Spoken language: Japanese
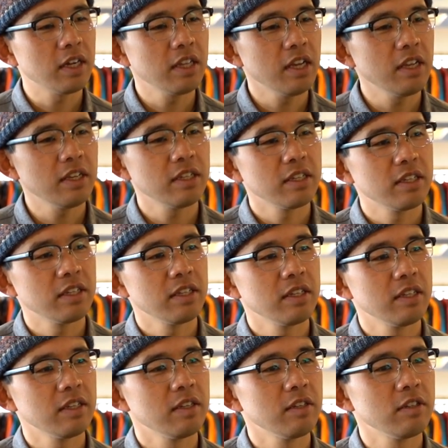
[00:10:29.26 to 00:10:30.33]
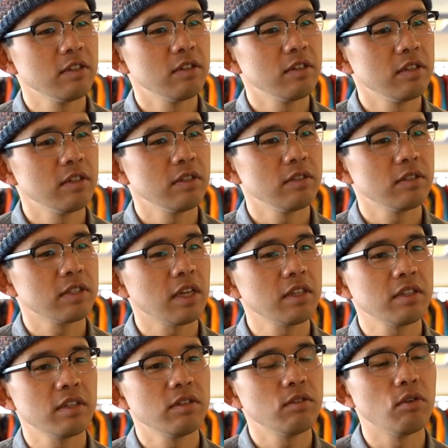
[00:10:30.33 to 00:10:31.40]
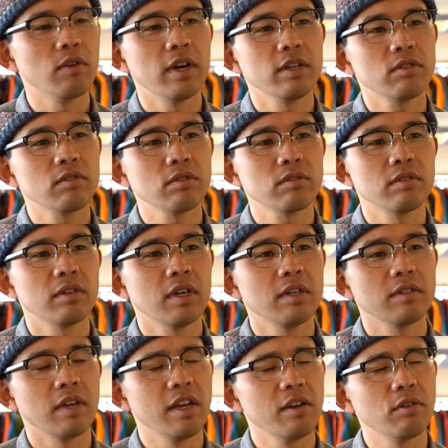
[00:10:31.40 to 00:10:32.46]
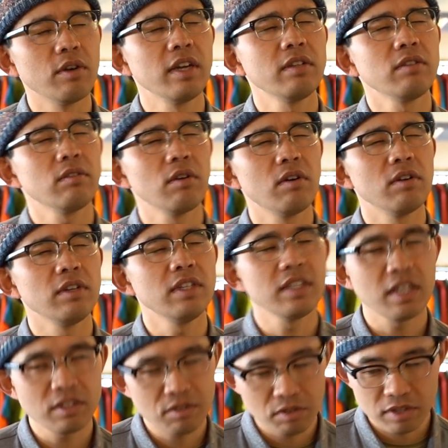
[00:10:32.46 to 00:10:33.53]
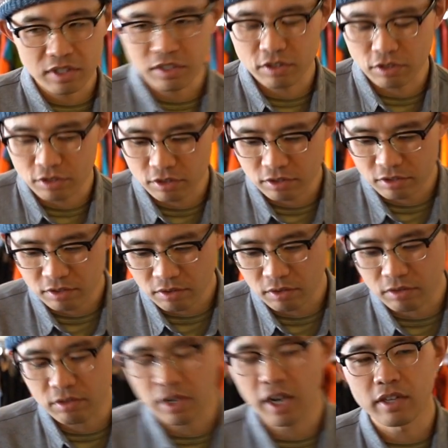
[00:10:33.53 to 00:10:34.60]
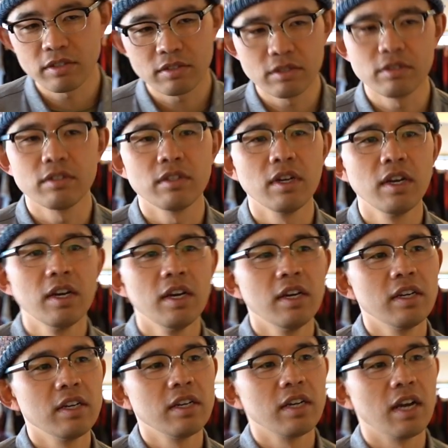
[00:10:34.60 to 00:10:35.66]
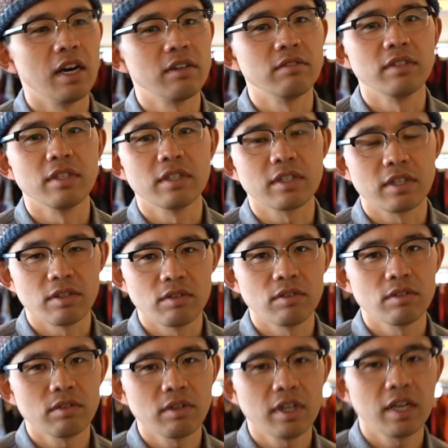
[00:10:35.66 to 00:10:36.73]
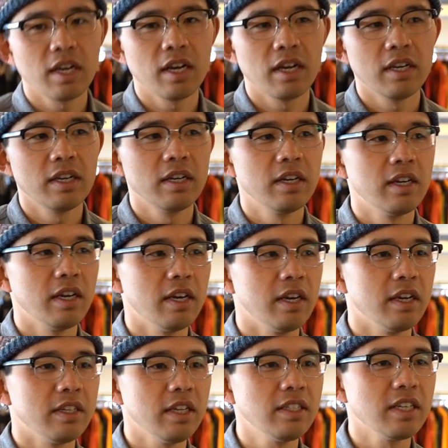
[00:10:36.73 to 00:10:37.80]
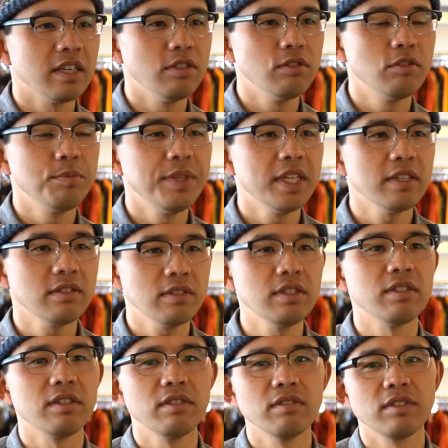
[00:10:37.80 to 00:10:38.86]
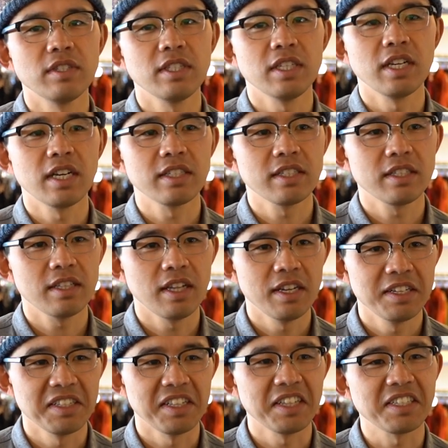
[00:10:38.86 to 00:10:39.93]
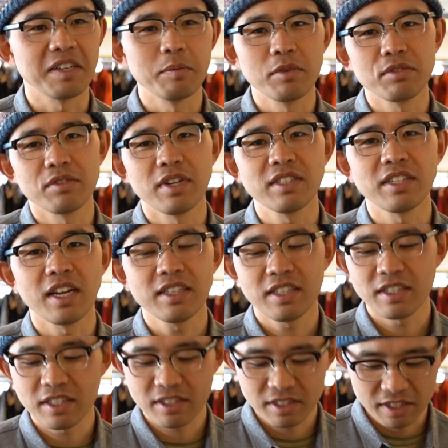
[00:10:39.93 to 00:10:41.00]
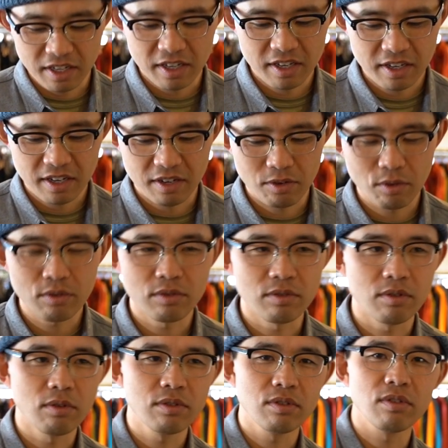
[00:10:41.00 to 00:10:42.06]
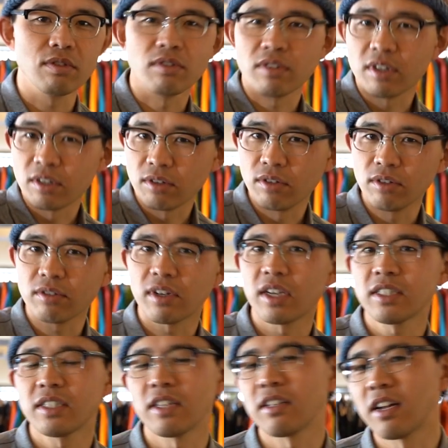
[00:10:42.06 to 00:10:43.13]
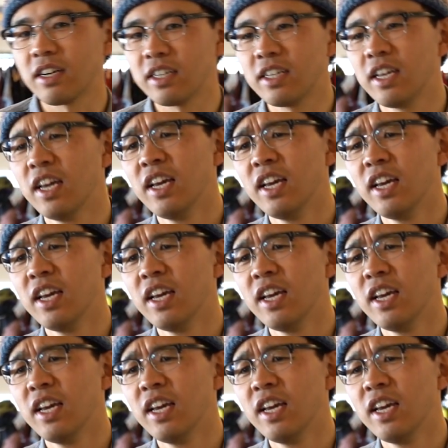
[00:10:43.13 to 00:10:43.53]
年使ってるホワイトインダストリーズのクランクがあるんですけど、それが、ネジが緩みやすいという時期がなぜか僕のやつあってですね、オフロードとかこうよく走ってたり